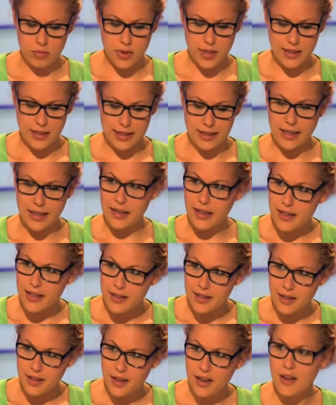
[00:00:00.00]
des
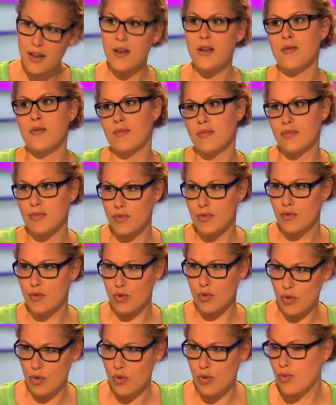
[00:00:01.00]
cyclistes.
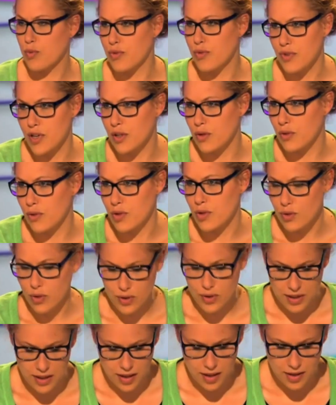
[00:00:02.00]
Sur, vous pouvez les trouver sur
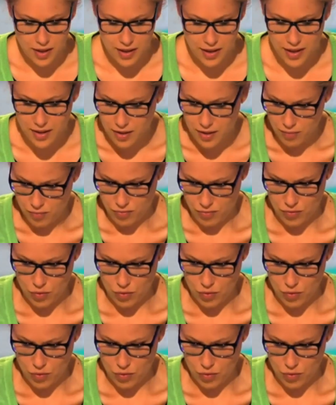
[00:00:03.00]
le site internet